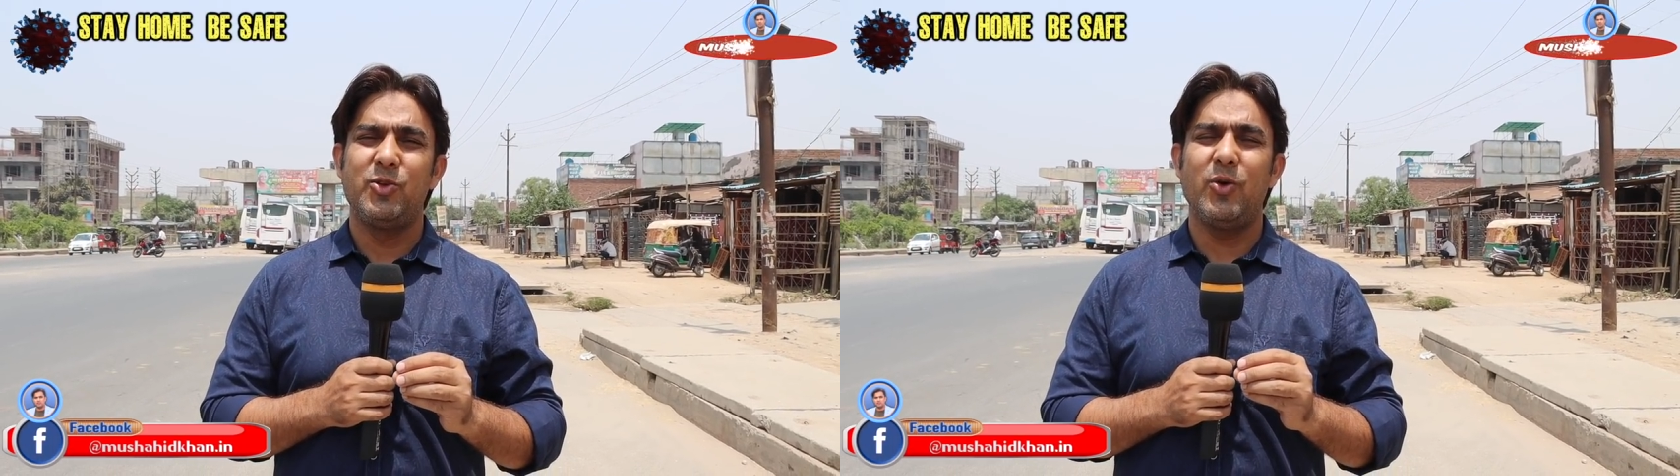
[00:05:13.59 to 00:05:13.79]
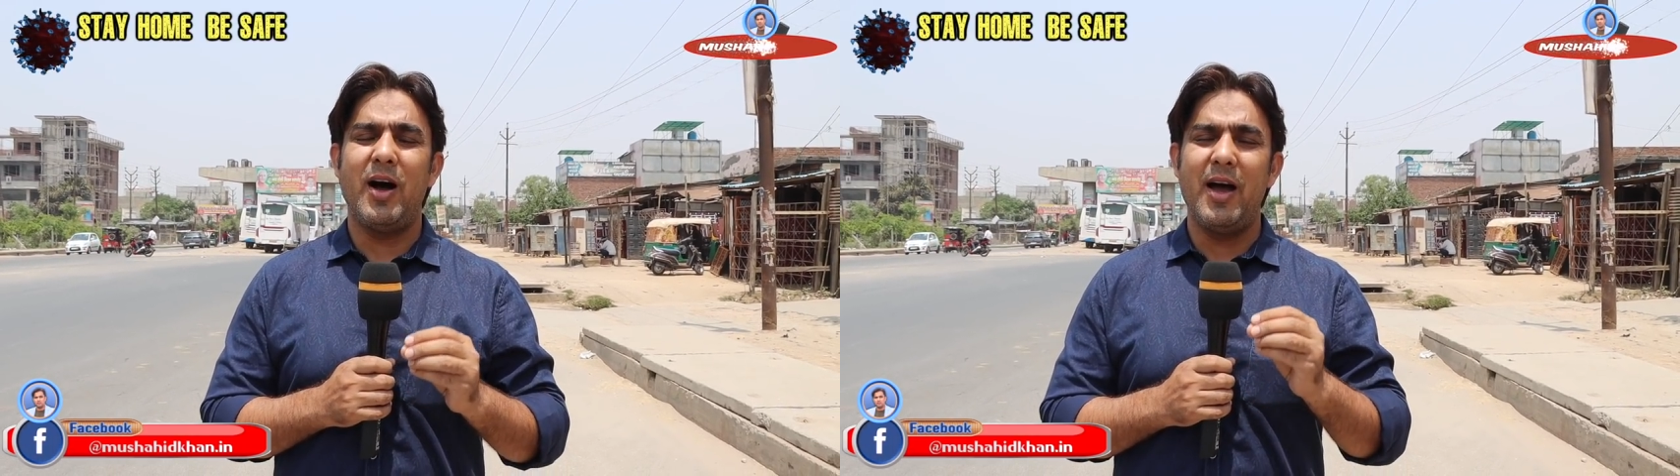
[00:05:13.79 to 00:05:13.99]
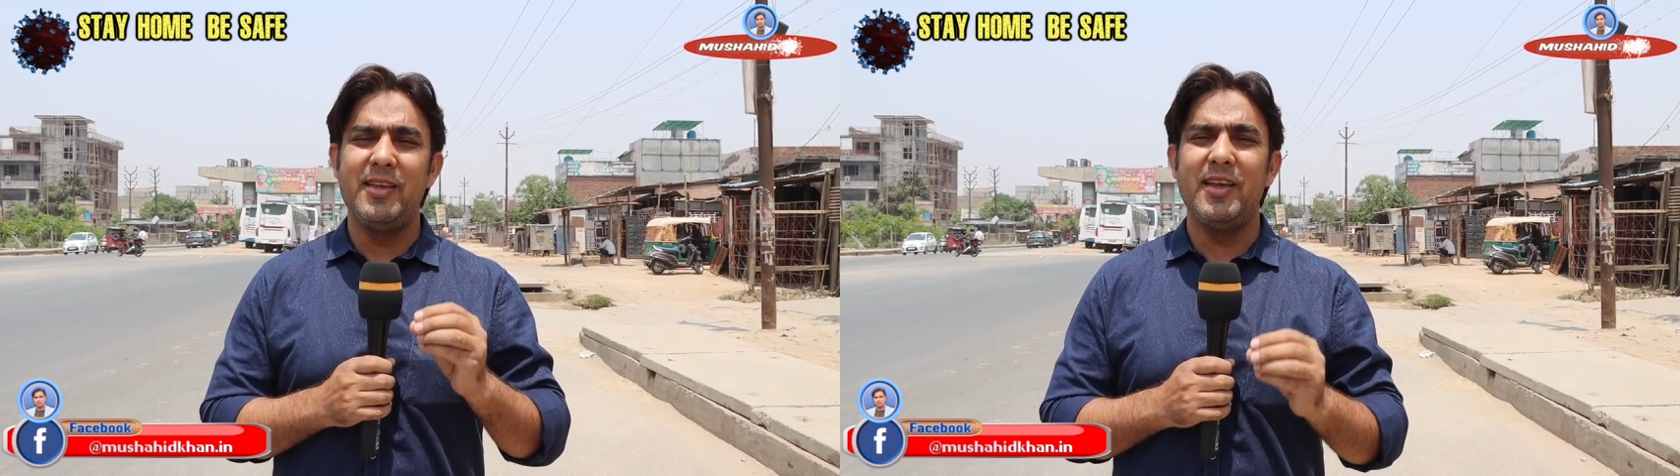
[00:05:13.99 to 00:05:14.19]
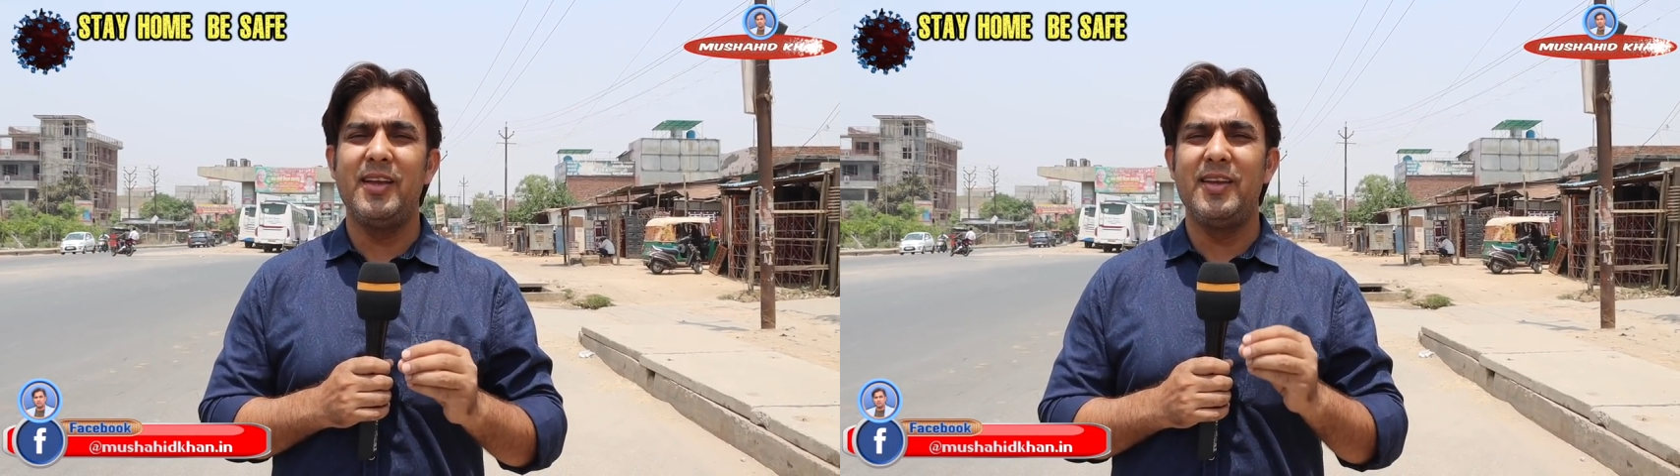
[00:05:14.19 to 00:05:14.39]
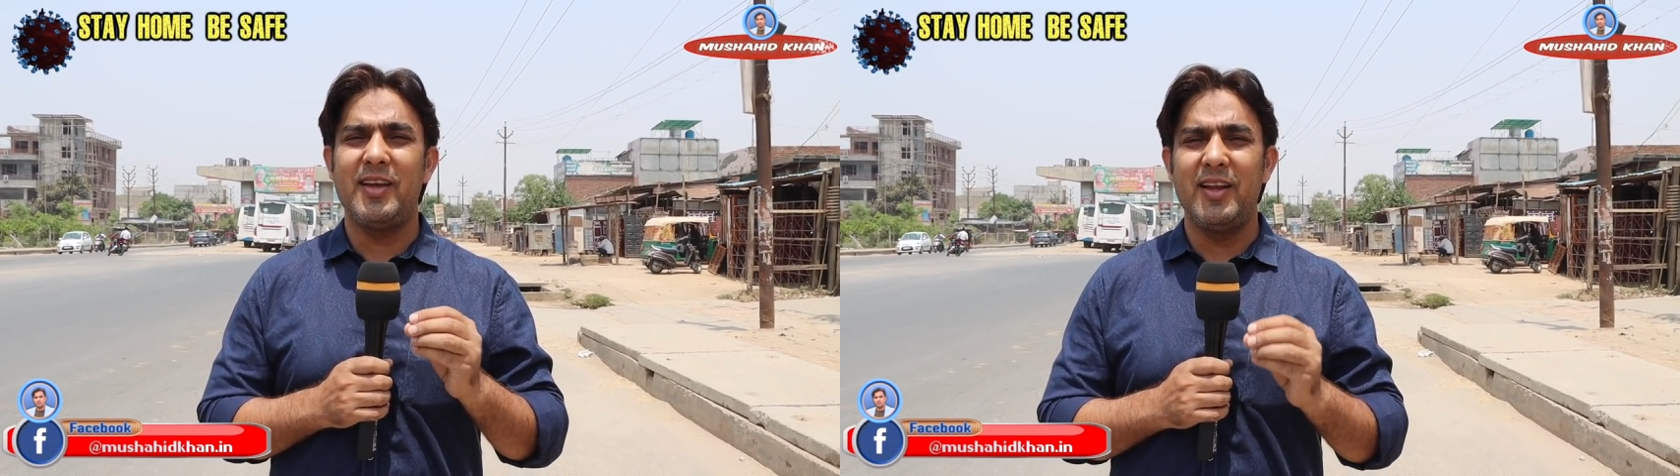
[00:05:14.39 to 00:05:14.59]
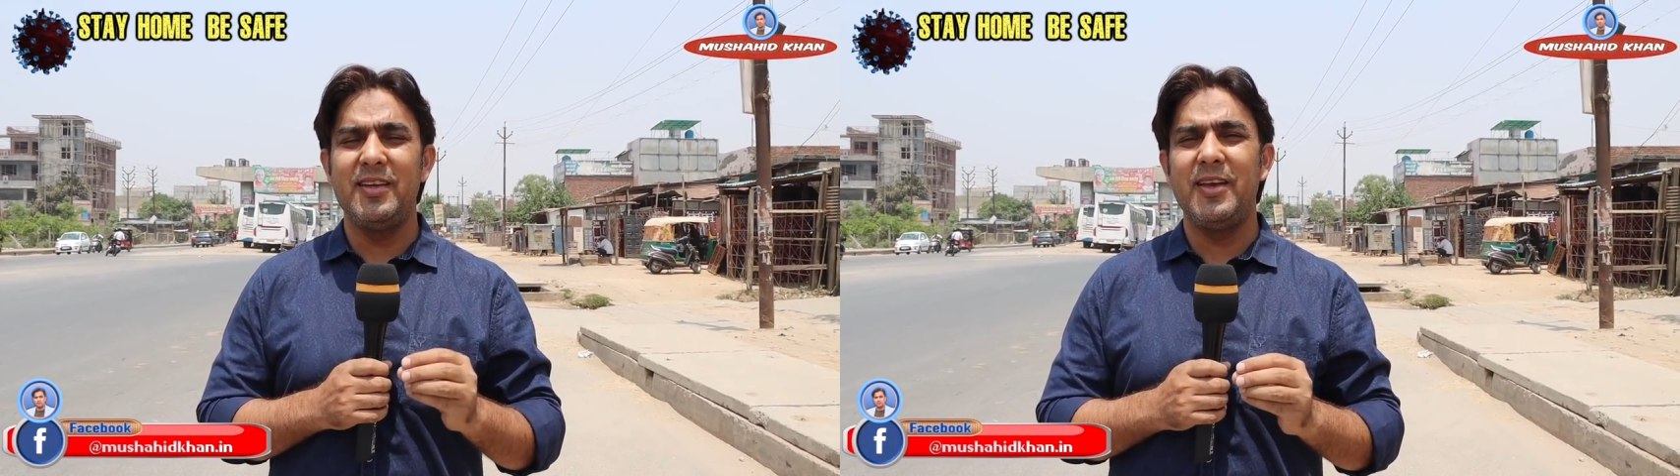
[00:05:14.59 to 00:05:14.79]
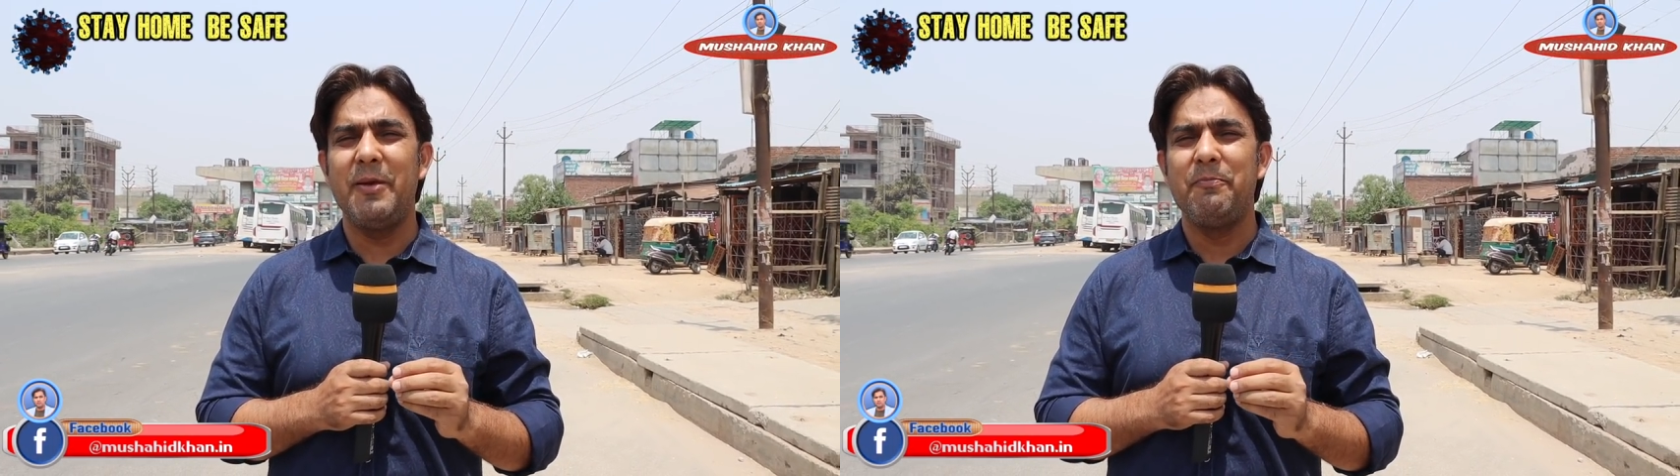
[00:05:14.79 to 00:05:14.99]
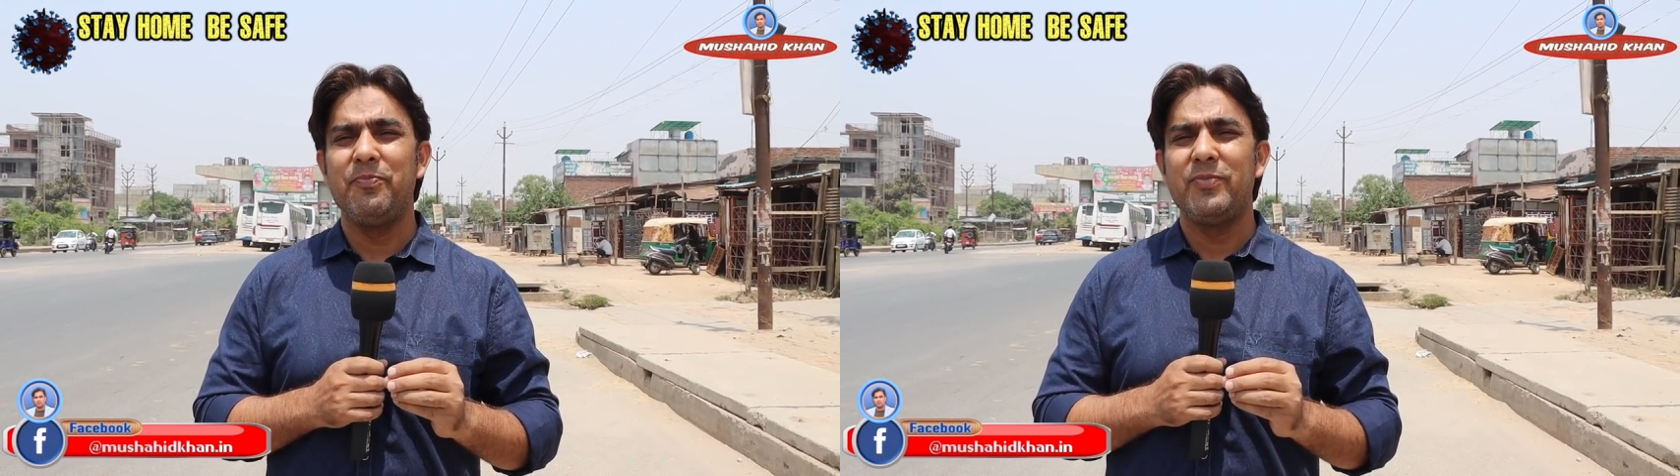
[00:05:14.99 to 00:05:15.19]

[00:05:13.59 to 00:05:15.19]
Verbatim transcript: तो आइए निकलिए